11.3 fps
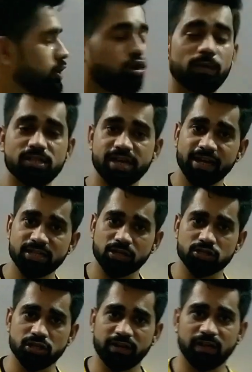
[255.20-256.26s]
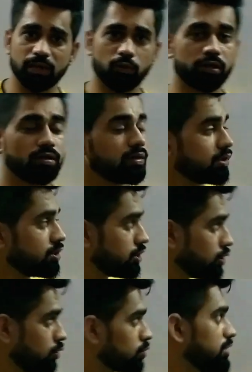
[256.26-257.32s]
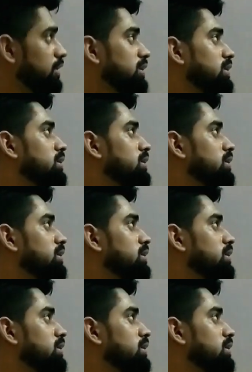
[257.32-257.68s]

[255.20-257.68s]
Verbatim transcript: क्यों बन जाएगा जंक्शन ये वाला पॉइंट क्योंकि